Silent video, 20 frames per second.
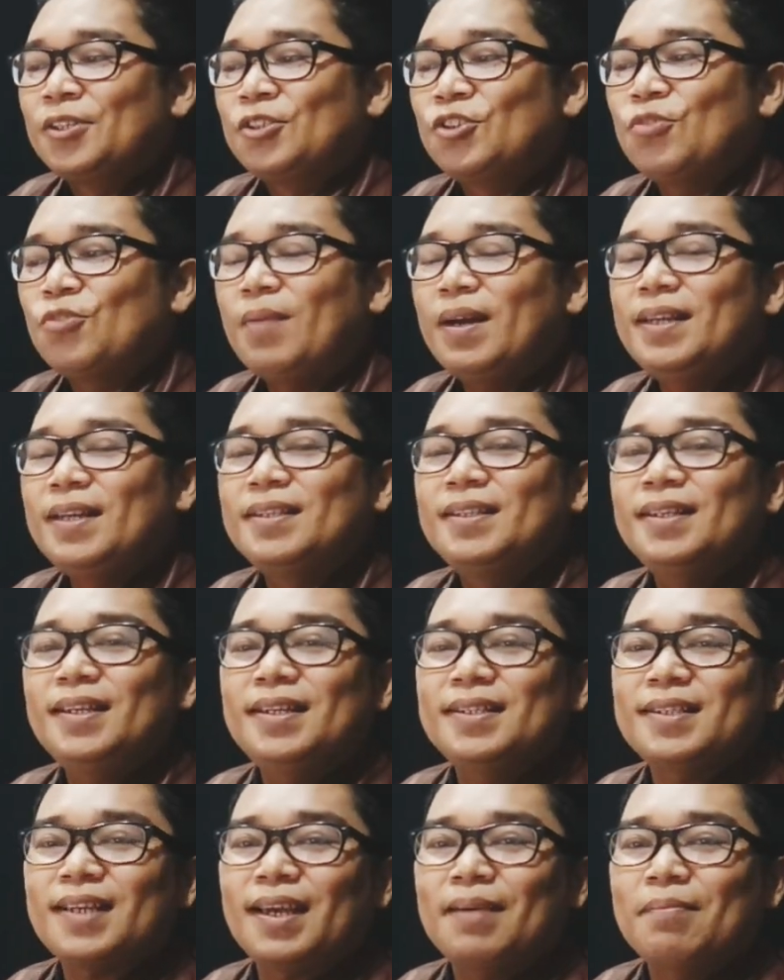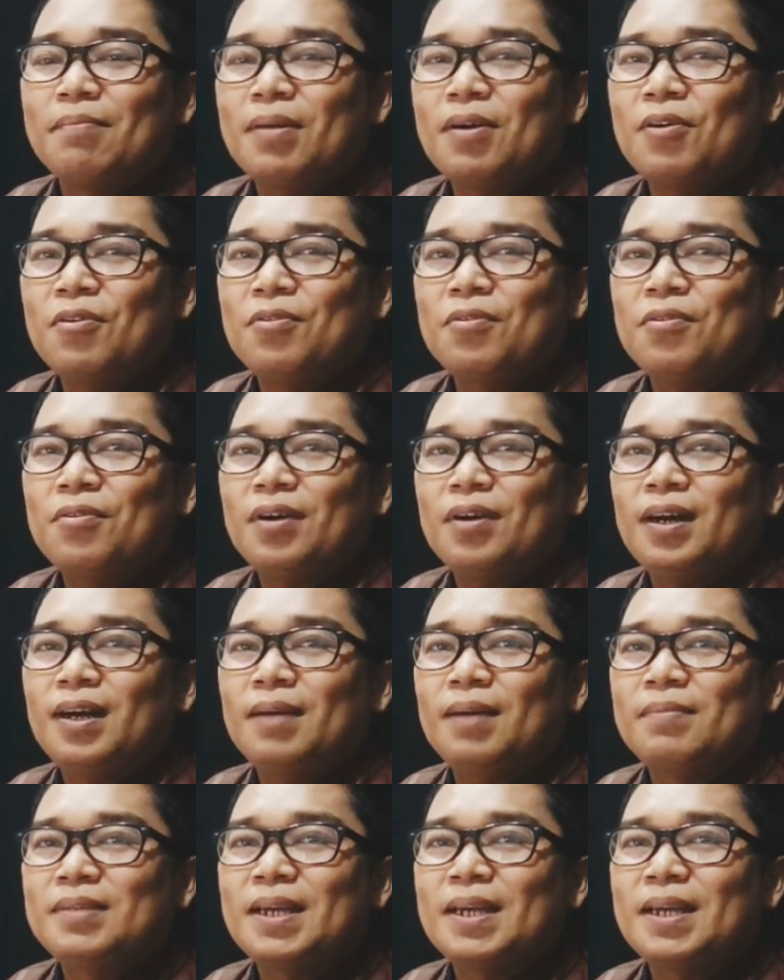Cuma di sini saya mau uh,